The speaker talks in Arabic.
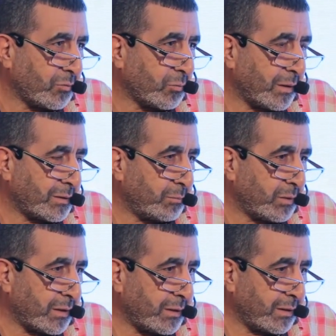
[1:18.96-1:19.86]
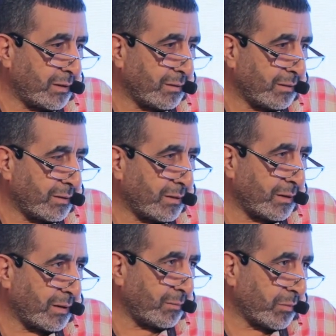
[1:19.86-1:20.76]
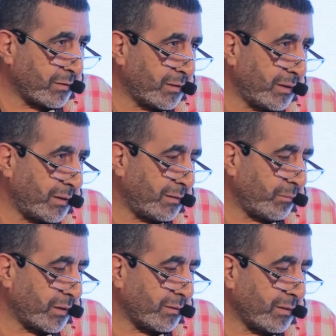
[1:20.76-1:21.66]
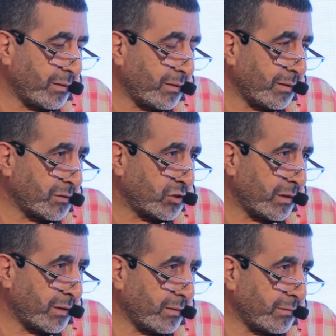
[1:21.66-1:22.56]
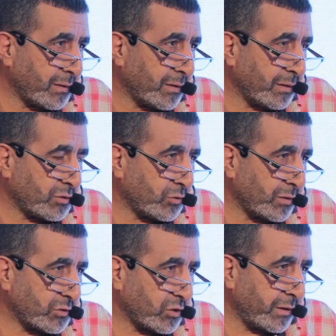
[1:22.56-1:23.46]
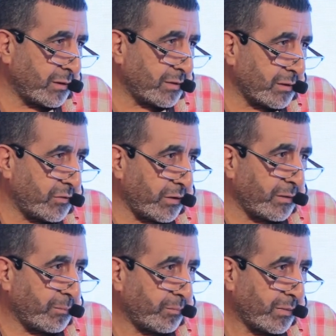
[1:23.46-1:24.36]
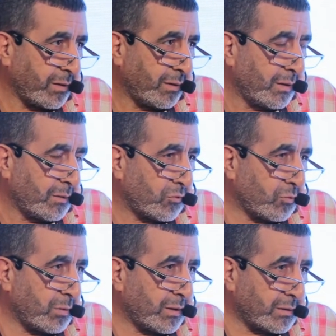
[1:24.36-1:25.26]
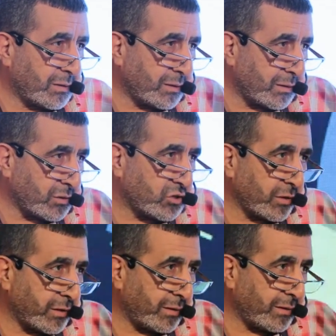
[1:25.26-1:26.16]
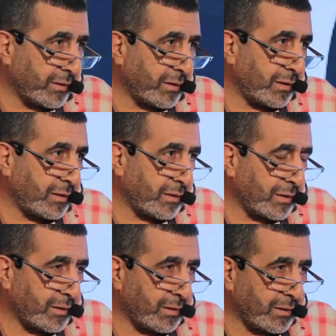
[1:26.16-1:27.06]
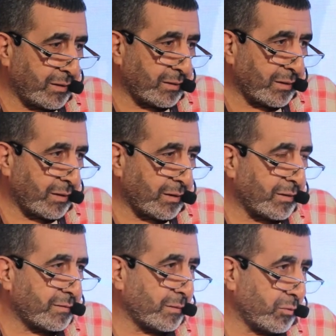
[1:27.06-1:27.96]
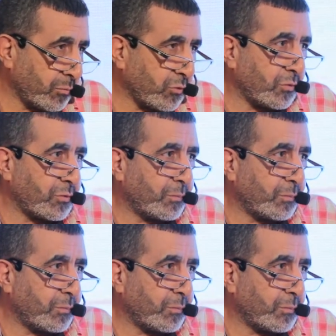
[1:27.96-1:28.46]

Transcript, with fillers: وبعدين بتليها امراض اللي الشريان الشرايين الطرفيه ثم الشرايين الايه الخاصه بالمخ